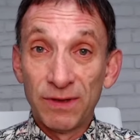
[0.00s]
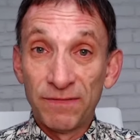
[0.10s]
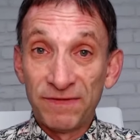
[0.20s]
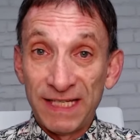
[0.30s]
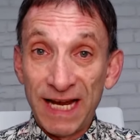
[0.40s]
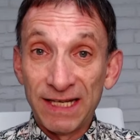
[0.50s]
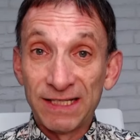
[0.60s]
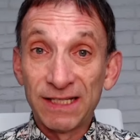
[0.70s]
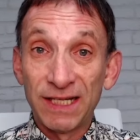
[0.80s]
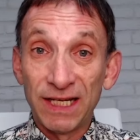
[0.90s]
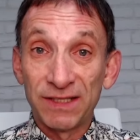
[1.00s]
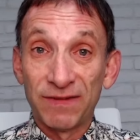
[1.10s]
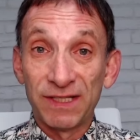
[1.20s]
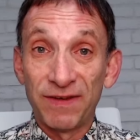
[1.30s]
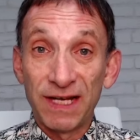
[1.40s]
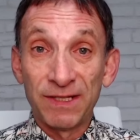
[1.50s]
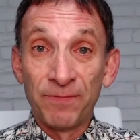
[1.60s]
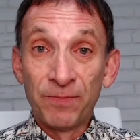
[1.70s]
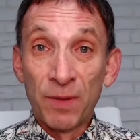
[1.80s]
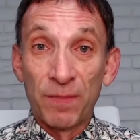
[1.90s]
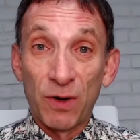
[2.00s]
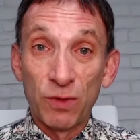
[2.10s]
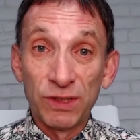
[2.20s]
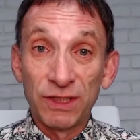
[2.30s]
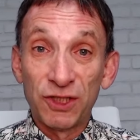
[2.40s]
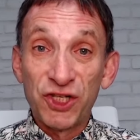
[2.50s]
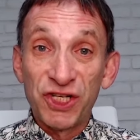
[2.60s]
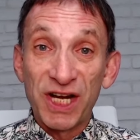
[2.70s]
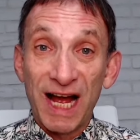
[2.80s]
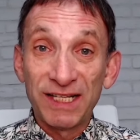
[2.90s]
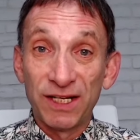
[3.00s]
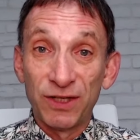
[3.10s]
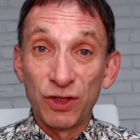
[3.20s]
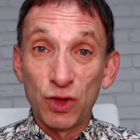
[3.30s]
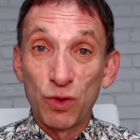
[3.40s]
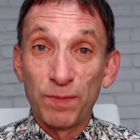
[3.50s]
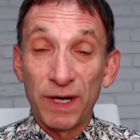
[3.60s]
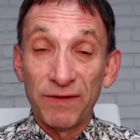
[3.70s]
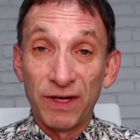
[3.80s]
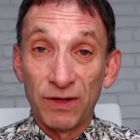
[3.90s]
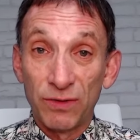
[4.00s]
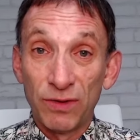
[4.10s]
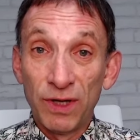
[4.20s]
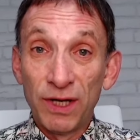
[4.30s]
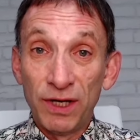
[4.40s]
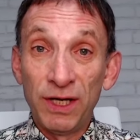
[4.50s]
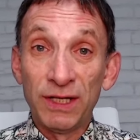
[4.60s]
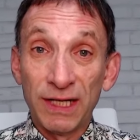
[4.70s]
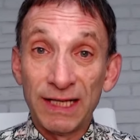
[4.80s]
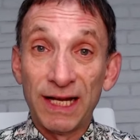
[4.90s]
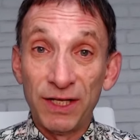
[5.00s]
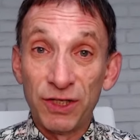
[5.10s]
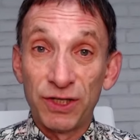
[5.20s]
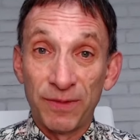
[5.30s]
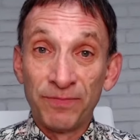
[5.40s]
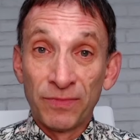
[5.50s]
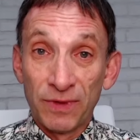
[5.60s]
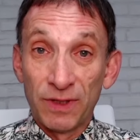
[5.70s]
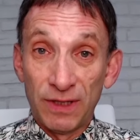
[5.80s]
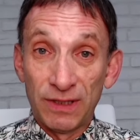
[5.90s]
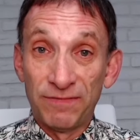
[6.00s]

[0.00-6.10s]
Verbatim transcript: все эти средства связи проходят тщательнейшую проверку и на наличие э,